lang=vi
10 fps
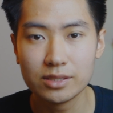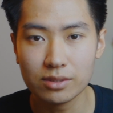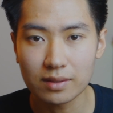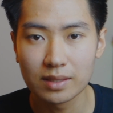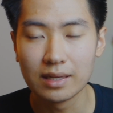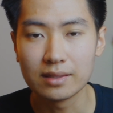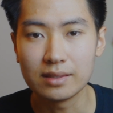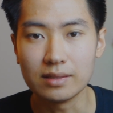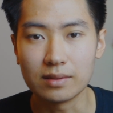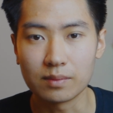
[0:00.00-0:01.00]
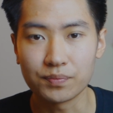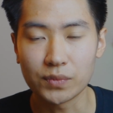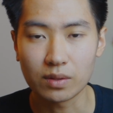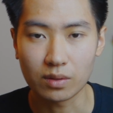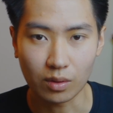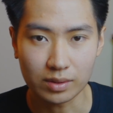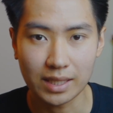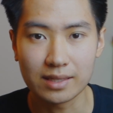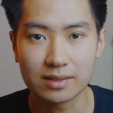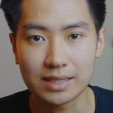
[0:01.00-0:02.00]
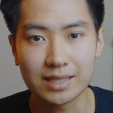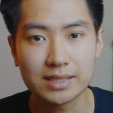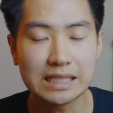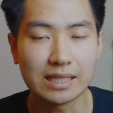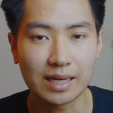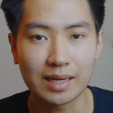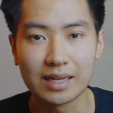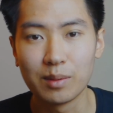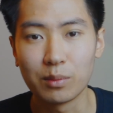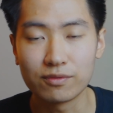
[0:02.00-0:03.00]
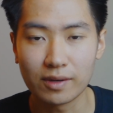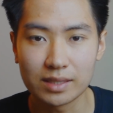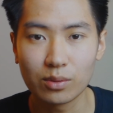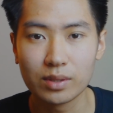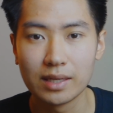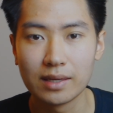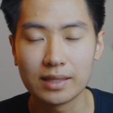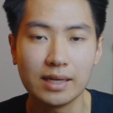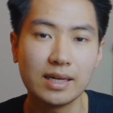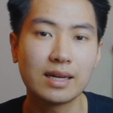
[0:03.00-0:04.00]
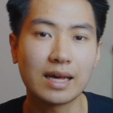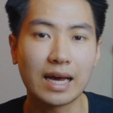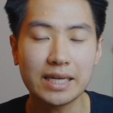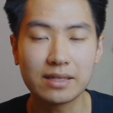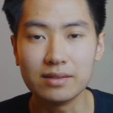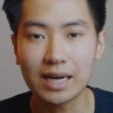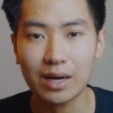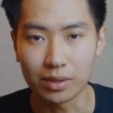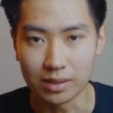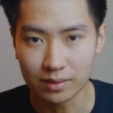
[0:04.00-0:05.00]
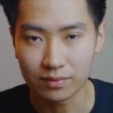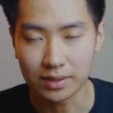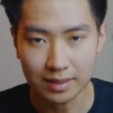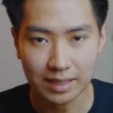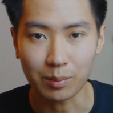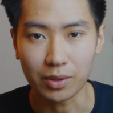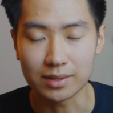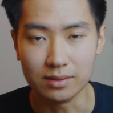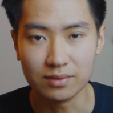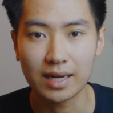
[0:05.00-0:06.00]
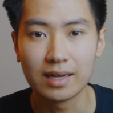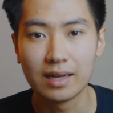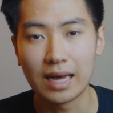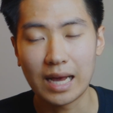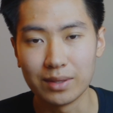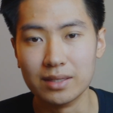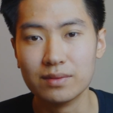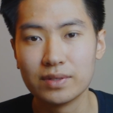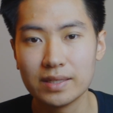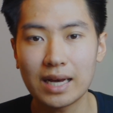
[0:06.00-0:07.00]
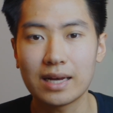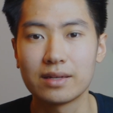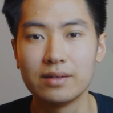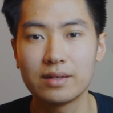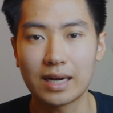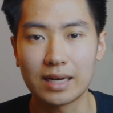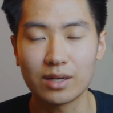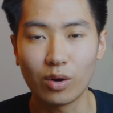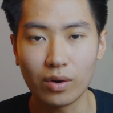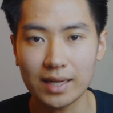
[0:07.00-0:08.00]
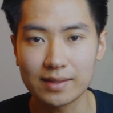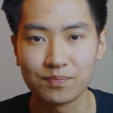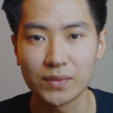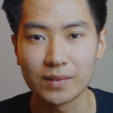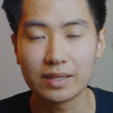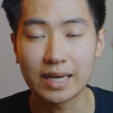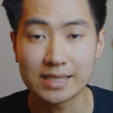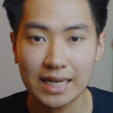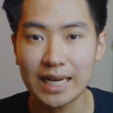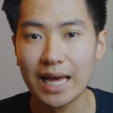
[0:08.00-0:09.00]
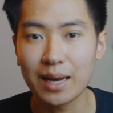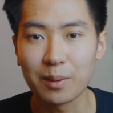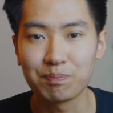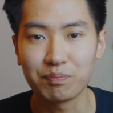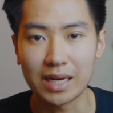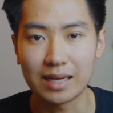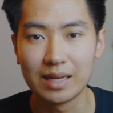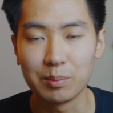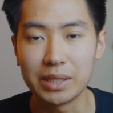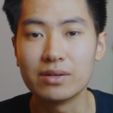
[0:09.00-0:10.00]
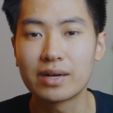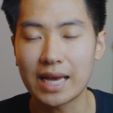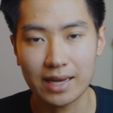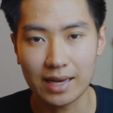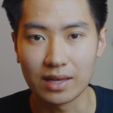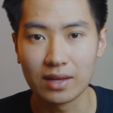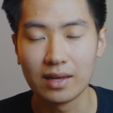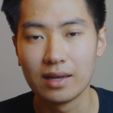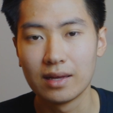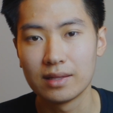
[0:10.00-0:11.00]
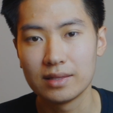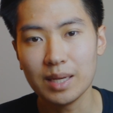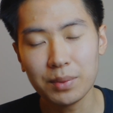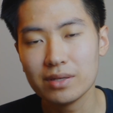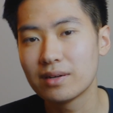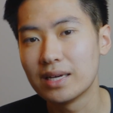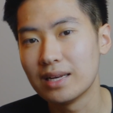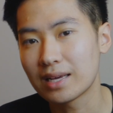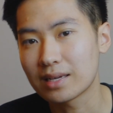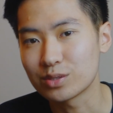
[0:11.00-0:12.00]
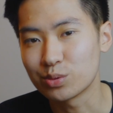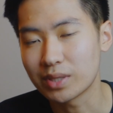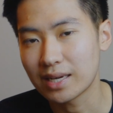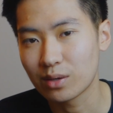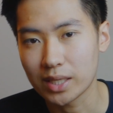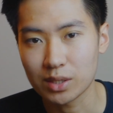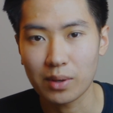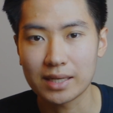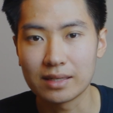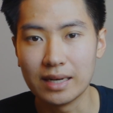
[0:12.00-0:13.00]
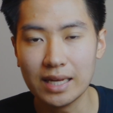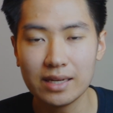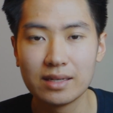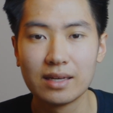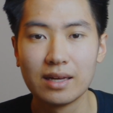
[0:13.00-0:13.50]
trước thì có thể sẽ chỉ là một phần thôi. Thế nên là hãy cứ hào hứng với tất cả mọi thứ, và hào hứng với cả những cái khó khăn, những cái gian nan mà mình được nghe kể. Tiếp nữa đấy là chúng ta hoàn toàn nên